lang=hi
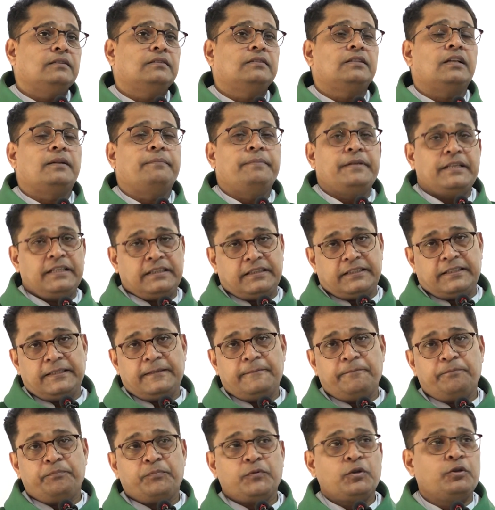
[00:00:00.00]
तरबियत की
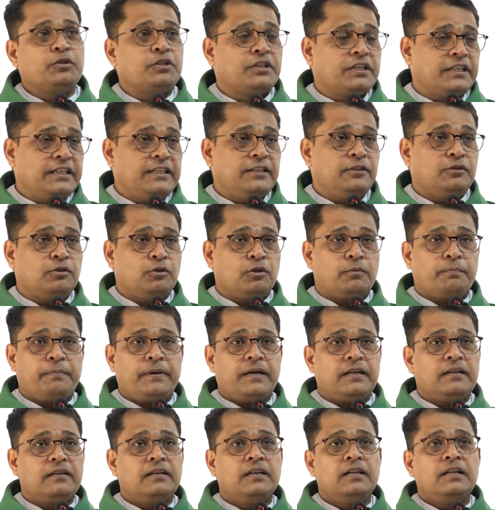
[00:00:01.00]
तो यकीनी तौर
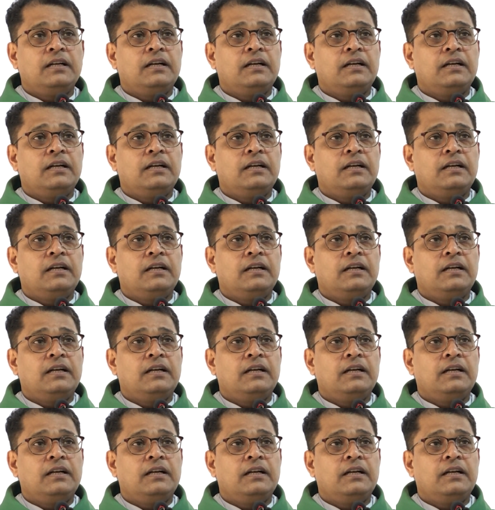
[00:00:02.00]
पर